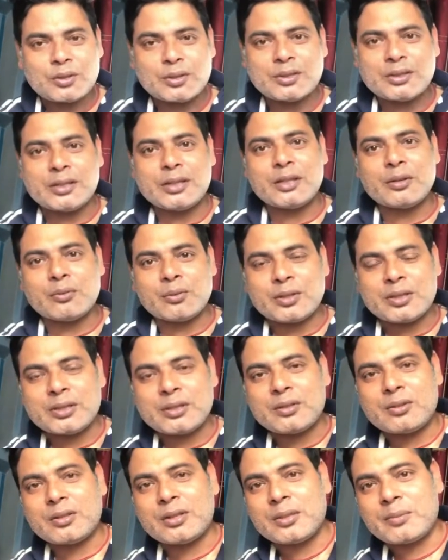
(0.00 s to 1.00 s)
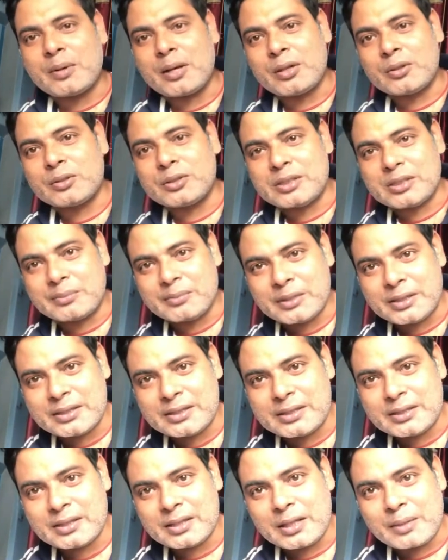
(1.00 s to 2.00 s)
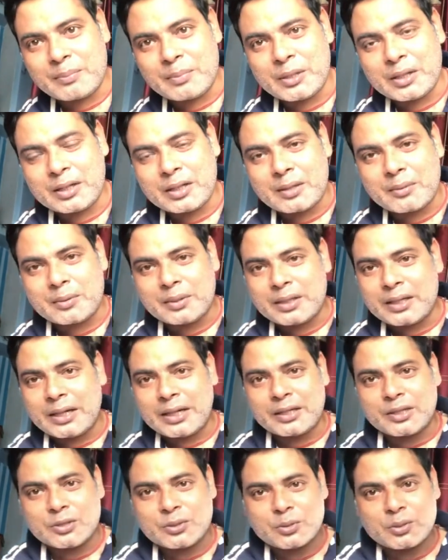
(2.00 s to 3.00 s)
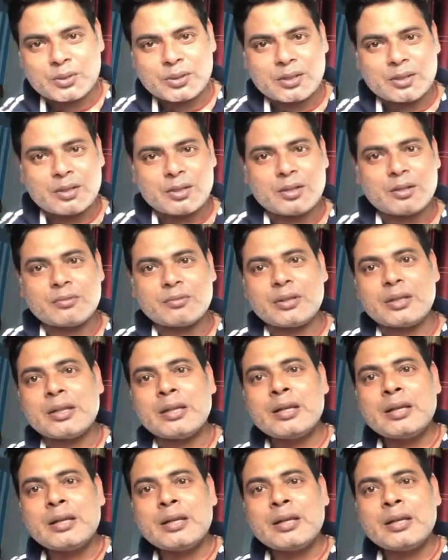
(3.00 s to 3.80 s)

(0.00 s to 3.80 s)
যে রিকোয়েস্ট ছিল যে ভালো সিমেন্টস আপনাকে আমাদের অ্যারেঞ্জ করে দিতে হবে